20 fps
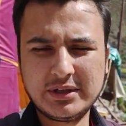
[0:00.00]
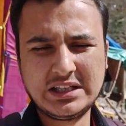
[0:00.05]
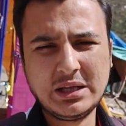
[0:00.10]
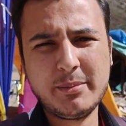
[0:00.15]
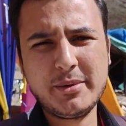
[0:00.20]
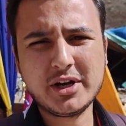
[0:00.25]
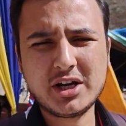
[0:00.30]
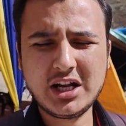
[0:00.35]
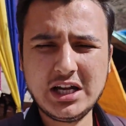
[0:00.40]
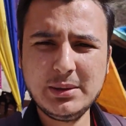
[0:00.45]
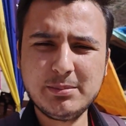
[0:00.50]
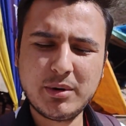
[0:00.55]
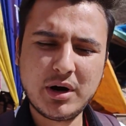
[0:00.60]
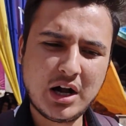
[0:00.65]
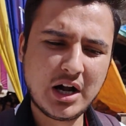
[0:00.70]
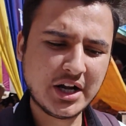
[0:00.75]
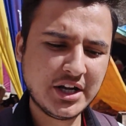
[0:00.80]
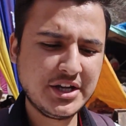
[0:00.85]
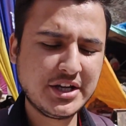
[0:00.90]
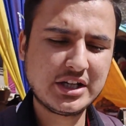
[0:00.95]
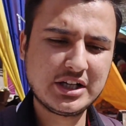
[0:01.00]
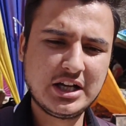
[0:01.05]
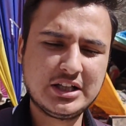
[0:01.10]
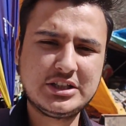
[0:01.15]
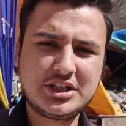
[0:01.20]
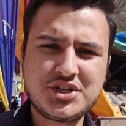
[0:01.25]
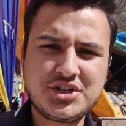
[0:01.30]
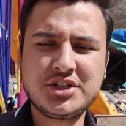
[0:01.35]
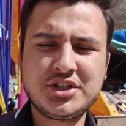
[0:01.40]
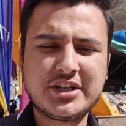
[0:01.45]
पता मैं खाली बाहर ही
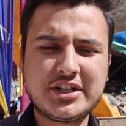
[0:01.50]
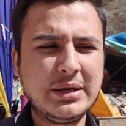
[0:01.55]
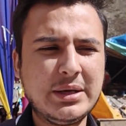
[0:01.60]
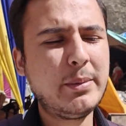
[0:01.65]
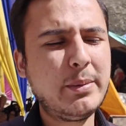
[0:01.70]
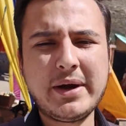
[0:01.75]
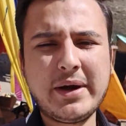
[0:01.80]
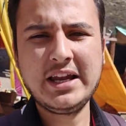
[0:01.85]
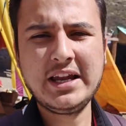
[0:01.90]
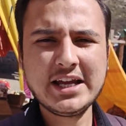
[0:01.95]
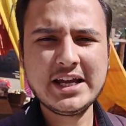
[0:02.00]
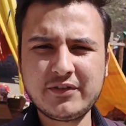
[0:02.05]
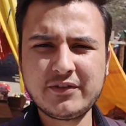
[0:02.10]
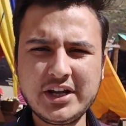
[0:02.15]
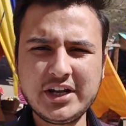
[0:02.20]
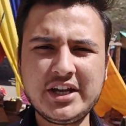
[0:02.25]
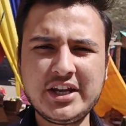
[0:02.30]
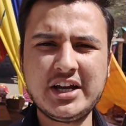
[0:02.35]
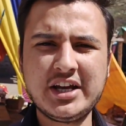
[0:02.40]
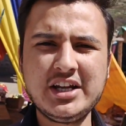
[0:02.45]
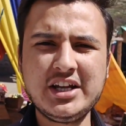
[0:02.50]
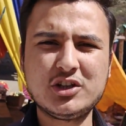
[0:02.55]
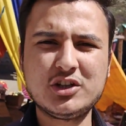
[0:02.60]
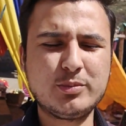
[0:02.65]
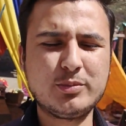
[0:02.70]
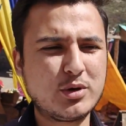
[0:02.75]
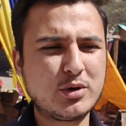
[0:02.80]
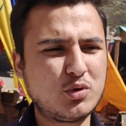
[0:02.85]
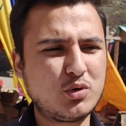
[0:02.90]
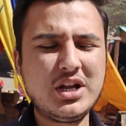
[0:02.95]
निकला दर्शन करके मैं पहले एक बार गया ना
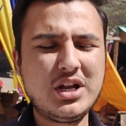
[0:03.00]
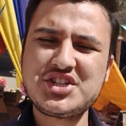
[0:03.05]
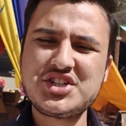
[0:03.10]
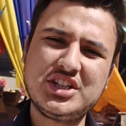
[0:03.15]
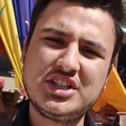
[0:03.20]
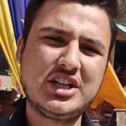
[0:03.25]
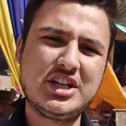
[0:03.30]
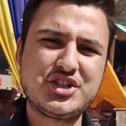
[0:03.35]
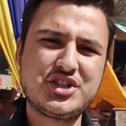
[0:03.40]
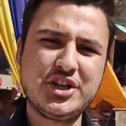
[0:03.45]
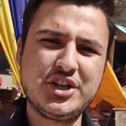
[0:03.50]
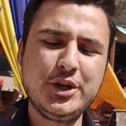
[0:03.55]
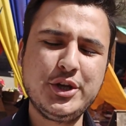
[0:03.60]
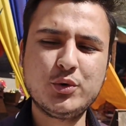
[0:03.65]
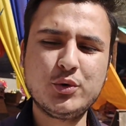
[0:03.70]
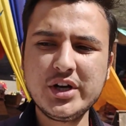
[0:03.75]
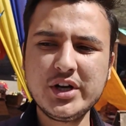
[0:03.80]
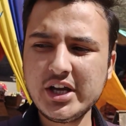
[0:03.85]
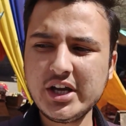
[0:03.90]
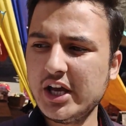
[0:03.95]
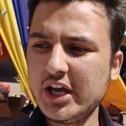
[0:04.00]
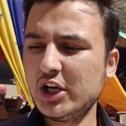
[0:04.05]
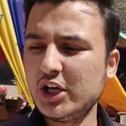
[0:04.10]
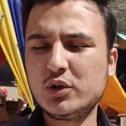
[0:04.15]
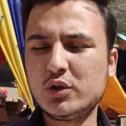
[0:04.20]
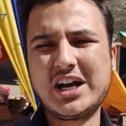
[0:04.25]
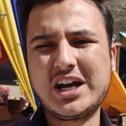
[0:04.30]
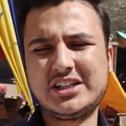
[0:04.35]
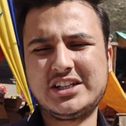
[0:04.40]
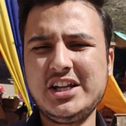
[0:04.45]
तो मेरे को ना अच्छे दर्शन नहीं हुए
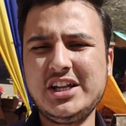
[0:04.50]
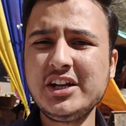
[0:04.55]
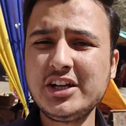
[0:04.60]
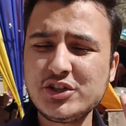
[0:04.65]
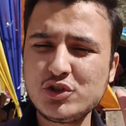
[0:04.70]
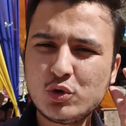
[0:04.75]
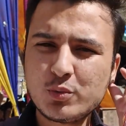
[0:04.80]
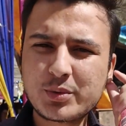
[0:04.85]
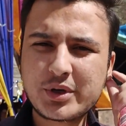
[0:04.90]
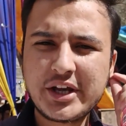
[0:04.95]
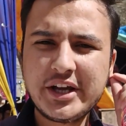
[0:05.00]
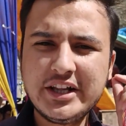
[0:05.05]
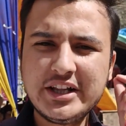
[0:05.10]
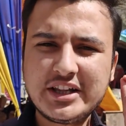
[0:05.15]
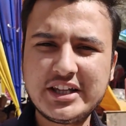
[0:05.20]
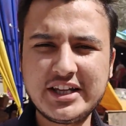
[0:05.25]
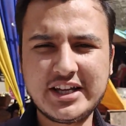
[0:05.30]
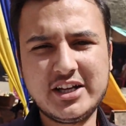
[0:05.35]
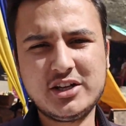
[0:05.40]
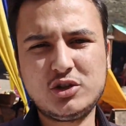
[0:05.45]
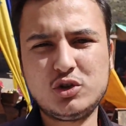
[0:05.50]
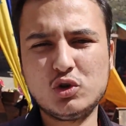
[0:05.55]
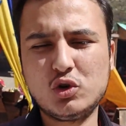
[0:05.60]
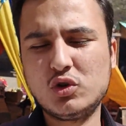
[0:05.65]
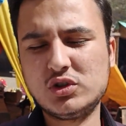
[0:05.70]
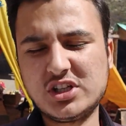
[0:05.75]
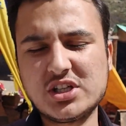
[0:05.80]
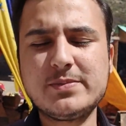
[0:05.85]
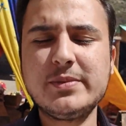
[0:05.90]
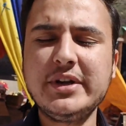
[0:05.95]
तो कहते हैं जुम झुमके हिलते हैं
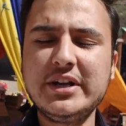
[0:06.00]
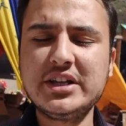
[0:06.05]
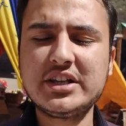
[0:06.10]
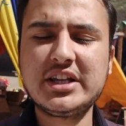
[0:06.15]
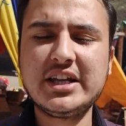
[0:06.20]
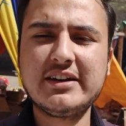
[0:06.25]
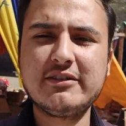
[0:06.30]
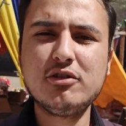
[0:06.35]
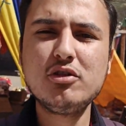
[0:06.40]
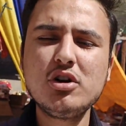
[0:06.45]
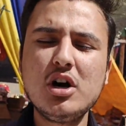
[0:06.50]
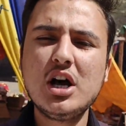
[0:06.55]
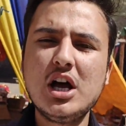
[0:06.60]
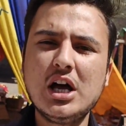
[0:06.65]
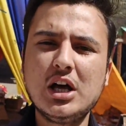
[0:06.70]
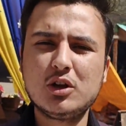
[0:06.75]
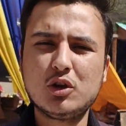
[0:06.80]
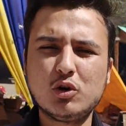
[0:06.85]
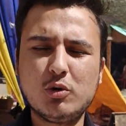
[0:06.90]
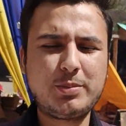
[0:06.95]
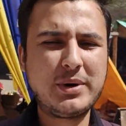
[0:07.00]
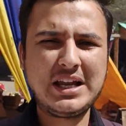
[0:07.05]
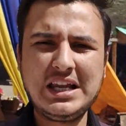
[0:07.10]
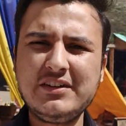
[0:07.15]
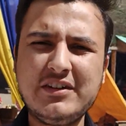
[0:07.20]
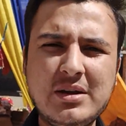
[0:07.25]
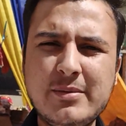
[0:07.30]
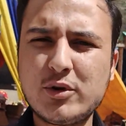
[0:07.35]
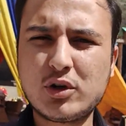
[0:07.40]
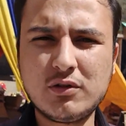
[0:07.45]
तो सच में हिलते हैं वो तो
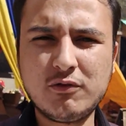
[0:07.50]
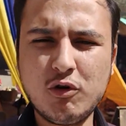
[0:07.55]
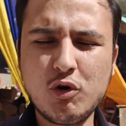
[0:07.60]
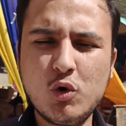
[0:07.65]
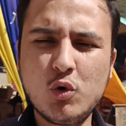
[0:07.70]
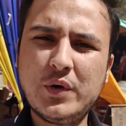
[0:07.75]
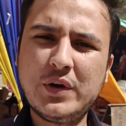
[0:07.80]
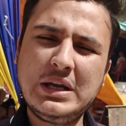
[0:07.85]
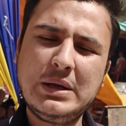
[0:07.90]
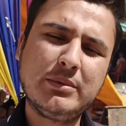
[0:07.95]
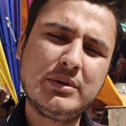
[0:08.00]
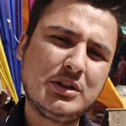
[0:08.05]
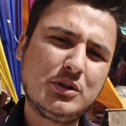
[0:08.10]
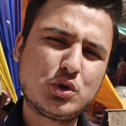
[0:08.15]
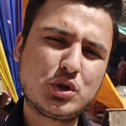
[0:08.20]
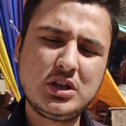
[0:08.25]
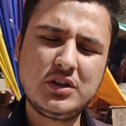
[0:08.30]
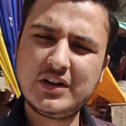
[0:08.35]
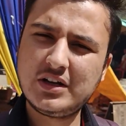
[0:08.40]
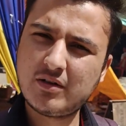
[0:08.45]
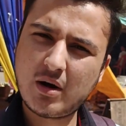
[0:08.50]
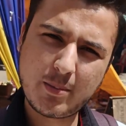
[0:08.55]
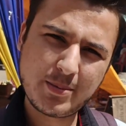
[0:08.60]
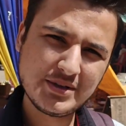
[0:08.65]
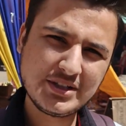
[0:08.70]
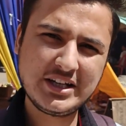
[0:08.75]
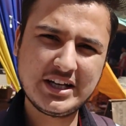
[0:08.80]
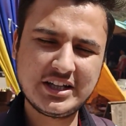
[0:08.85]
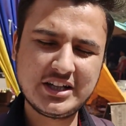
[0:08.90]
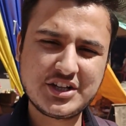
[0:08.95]
पहली बार मेरे को वो हुए नहीं मैं दूसरी बार
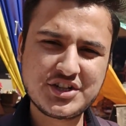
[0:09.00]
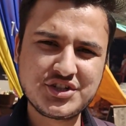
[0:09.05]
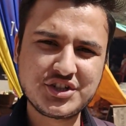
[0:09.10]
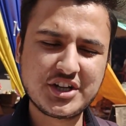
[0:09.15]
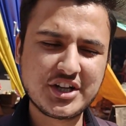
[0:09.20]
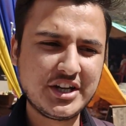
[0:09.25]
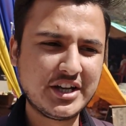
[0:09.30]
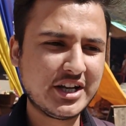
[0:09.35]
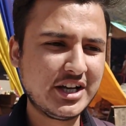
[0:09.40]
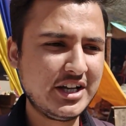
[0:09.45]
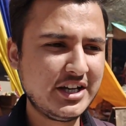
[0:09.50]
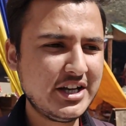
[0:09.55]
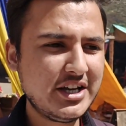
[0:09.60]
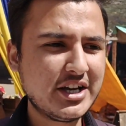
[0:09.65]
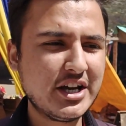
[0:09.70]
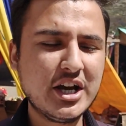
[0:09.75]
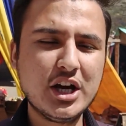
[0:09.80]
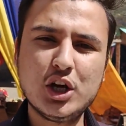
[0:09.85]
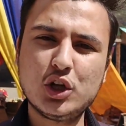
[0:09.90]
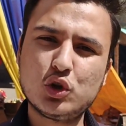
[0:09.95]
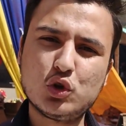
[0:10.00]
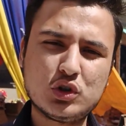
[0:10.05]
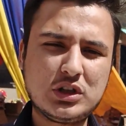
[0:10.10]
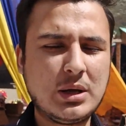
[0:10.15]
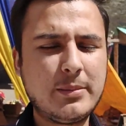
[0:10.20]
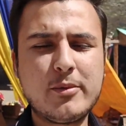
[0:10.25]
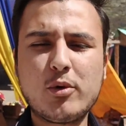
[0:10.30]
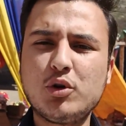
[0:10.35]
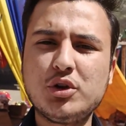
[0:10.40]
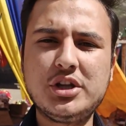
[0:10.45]
वापस गया दर्शन करने के लिए
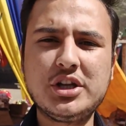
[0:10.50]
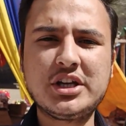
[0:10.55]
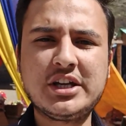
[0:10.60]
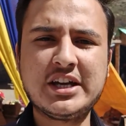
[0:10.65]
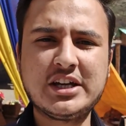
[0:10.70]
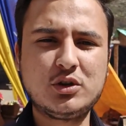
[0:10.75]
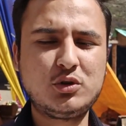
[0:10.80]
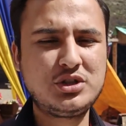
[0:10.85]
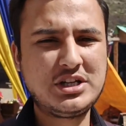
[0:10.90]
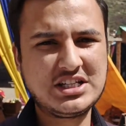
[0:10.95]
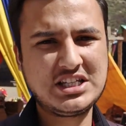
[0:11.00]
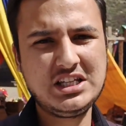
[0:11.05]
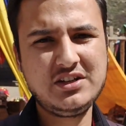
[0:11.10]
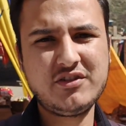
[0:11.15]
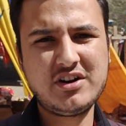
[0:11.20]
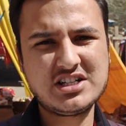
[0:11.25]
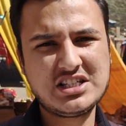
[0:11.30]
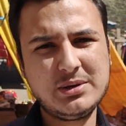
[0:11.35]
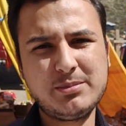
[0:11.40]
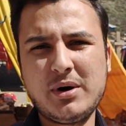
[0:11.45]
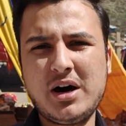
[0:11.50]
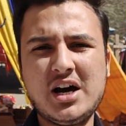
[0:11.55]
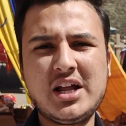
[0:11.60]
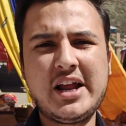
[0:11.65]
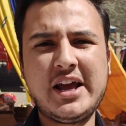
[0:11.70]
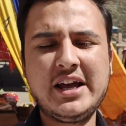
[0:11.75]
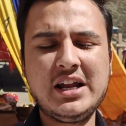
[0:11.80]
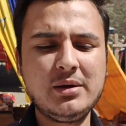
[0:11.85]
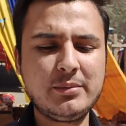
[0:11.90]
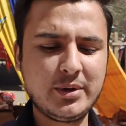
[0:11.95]
तो तब मेरे को दिख गया जैसे ही वहाँ से
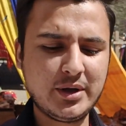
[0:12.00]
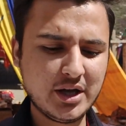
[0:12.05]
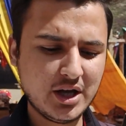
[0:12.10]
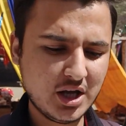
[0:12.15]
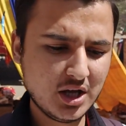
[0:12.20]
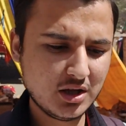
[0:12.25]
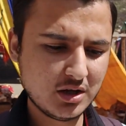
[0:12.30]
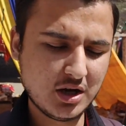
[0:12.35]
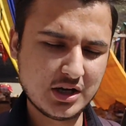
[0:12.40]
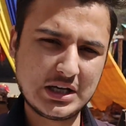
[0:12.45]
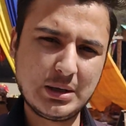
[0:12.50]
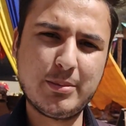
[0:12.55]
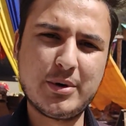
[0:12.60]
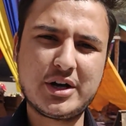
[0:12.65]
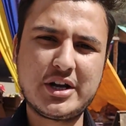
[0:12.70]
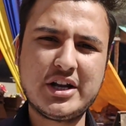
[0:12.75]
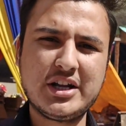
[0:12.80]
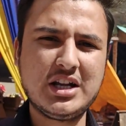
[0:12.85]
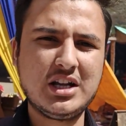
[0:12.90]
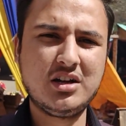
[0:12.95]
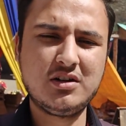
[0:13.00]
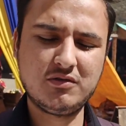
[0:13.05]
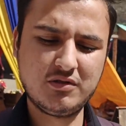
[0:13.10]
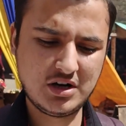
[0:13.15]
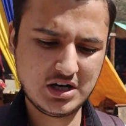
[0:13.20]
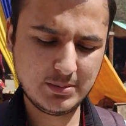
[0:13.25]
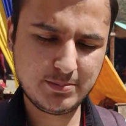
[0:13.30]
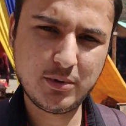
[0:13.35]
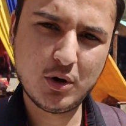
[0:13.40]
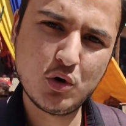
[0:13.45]
बाहर आया ना मैं आगे बट्टा था
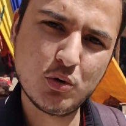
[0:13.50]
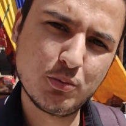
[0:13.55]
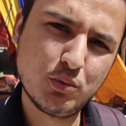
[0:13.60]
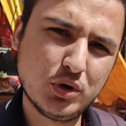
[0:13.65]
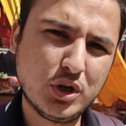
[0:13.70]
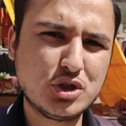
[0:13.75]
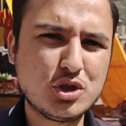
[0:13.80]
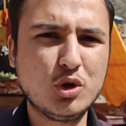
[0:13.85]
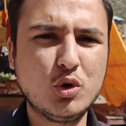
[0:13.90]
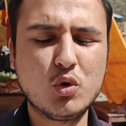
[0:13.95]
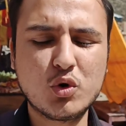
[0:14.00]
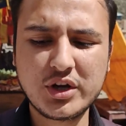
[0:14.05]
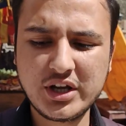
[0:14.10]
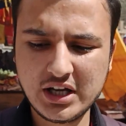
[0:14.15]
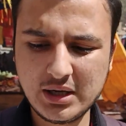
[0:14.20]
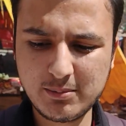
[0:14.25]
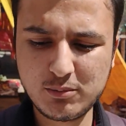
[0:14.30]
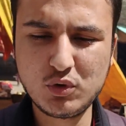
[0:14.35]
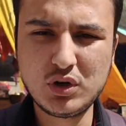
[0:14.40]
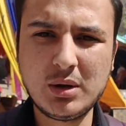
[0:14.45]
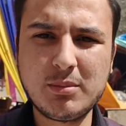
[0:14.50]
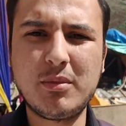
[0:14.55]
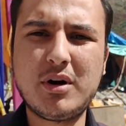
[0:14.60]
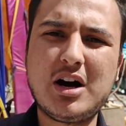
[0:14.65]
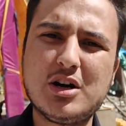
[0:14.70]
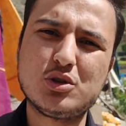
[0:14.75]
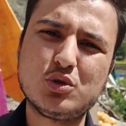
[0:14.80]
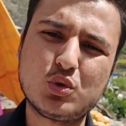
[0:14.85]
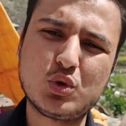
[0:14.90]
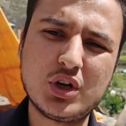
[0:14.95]
वहाँ पाऊँ पूरा शुरू हो गया पूरा
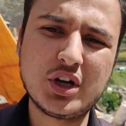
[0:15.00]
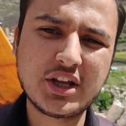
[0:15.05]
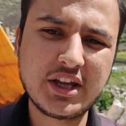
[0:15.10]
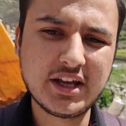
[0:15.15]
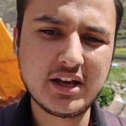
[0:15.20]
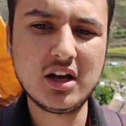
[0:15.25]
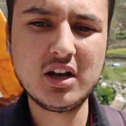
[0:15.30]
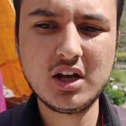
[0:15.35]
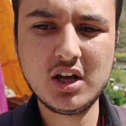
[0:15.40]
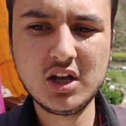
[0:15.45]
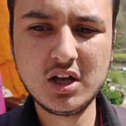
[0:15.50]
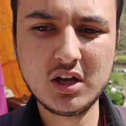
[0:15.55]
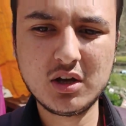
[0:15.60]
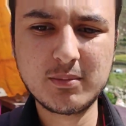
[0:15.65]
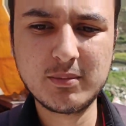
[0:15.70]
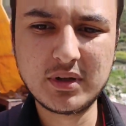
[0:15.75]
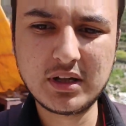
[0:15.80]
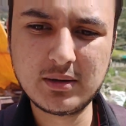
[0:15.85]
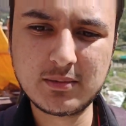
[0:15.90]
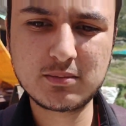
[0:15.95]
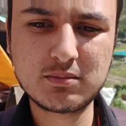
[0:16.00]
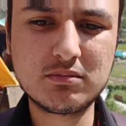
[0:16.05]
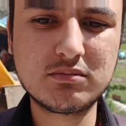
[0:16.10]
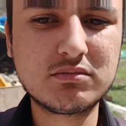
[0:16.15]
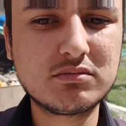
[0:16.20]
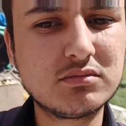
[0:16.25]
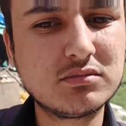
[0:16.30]
माँ सुखड़ गया मतलब